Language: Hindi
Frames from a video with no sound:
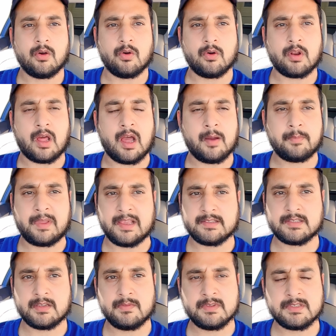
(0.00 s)
और आप
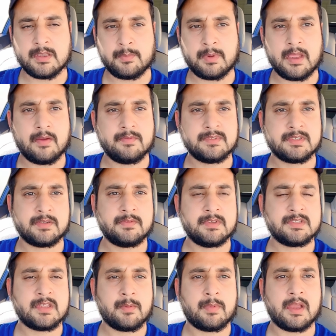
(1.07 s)
कैंसिल वीज़े पे हैं विज़िट
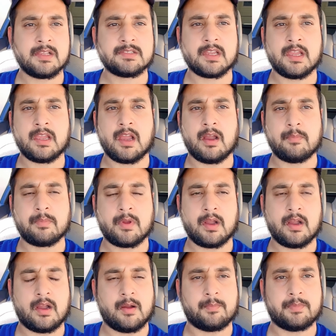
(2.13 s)
वीज़े पे हैं चाहे आपका
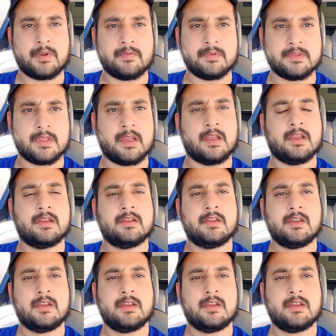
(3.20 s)
अपना वीज़ा है